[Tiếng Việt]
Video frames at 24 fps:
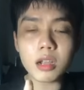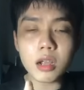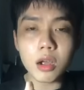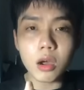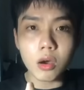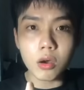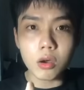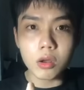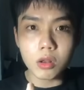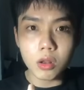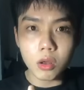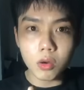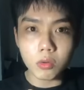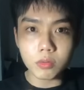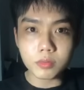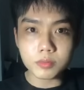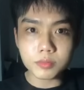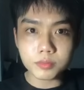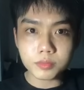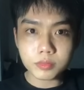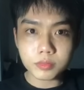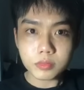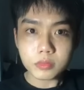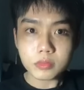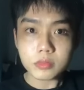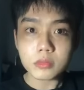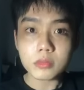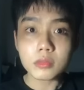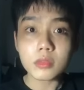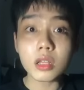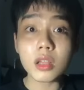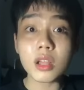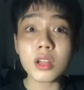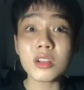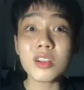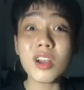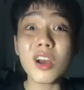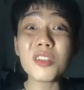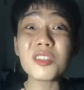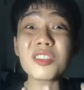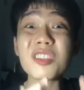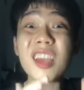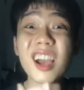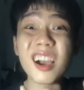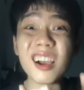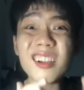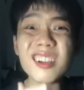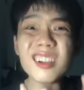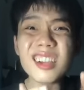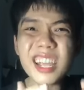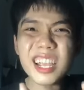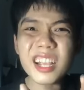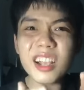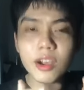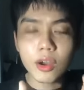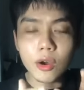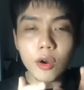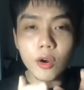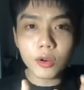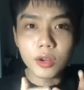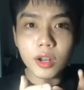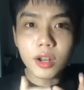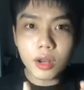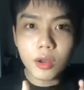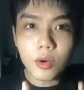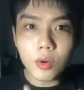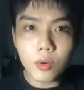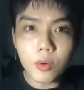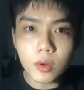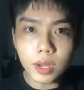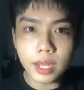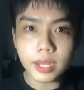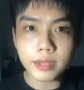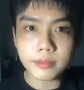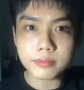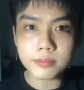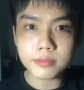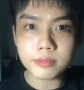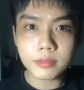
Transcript: người luôn nó chững cái người nó luôn á